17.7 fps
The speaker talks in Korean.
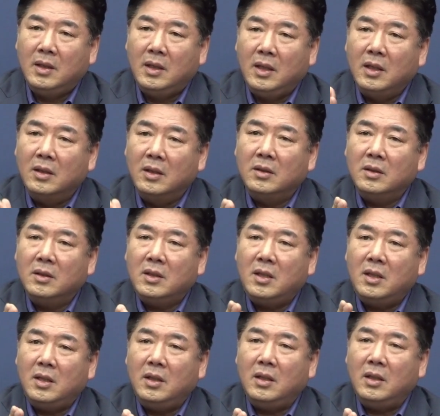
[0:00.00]
이런
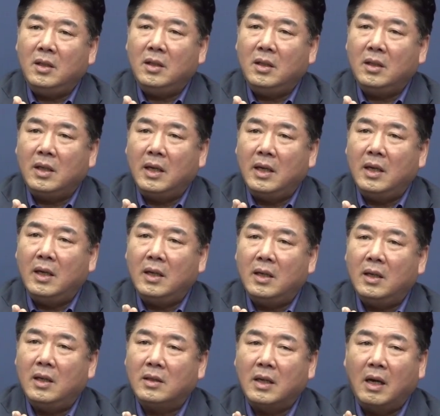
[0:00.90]

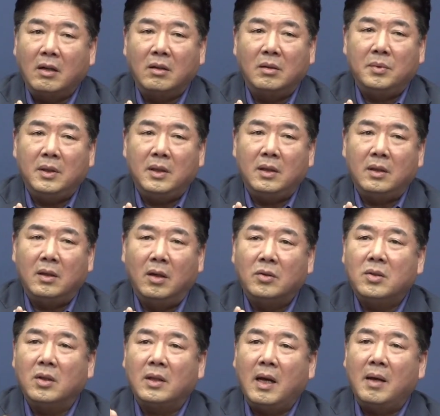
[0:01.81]
식의 작업이
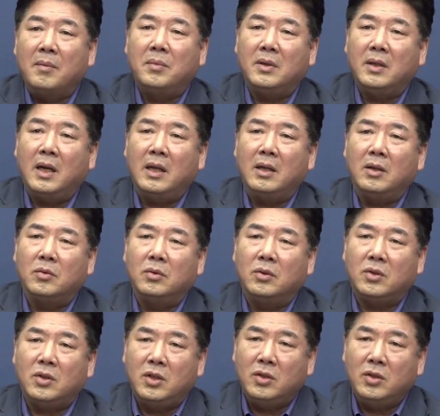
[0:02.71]
어쩌다 한 번이 아니고